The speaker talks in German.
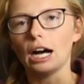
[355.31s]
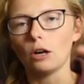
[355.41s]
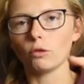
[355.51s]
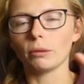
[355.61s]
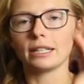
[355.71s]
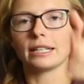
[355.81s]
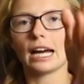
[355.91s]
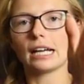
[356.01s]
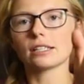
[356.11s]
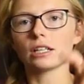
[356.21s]
auf meine
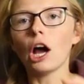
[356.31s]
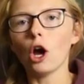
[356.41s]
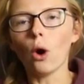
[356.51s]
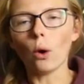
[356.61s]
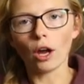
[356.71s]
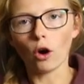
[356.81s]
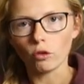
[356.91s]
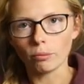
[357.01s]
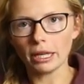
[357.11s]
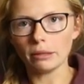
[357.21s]
Nase und auch
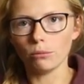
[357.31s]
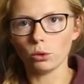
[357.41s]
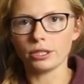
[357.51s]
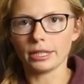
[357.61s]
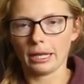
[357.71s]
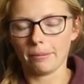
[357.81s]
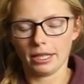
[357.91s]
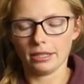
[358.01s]
auf meinen Mund dann am